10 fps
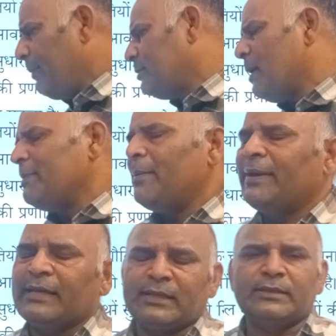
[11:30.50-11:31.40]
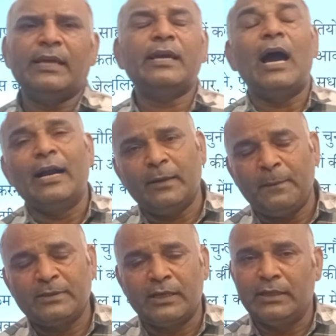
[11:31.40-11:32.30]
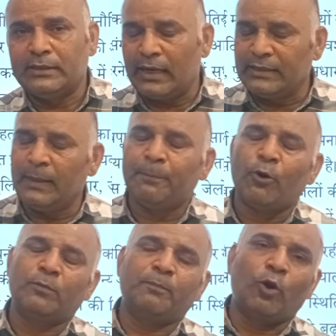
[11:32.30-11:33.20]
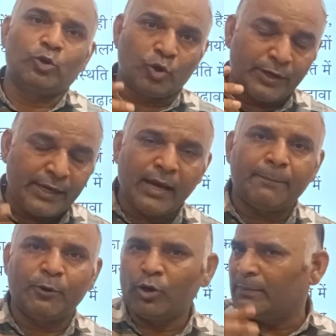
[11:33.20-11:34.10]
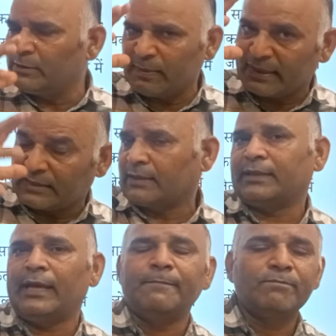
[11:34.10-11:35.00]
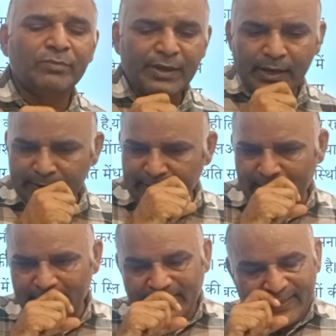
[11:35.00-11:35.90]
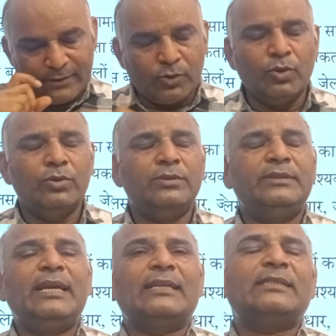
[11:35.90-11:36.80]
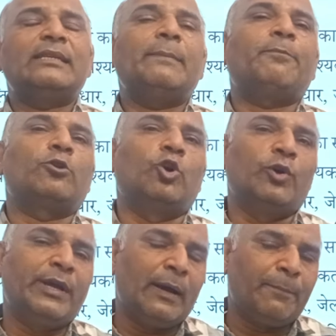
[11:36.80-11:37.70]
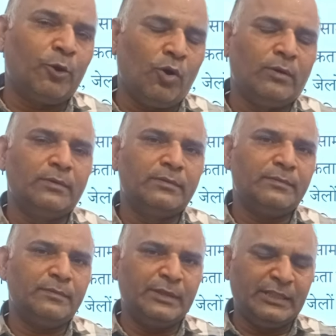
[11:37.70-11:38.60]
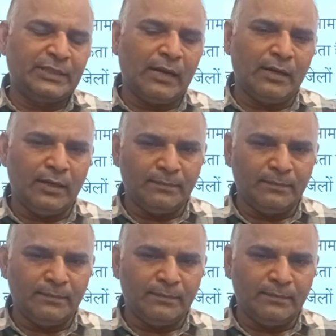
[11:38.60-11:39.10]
अब इसमें हम ये भी कह सकते हैं कि आर्टिफिशियल इंटेलिजेंस प्रौद्योगिकी का प्रयोग हम इसमें कर सकते हैं ठीक है तो ज्यादा से ज्यादा प्रौद्योगिकी का प्रयोग डिजिटल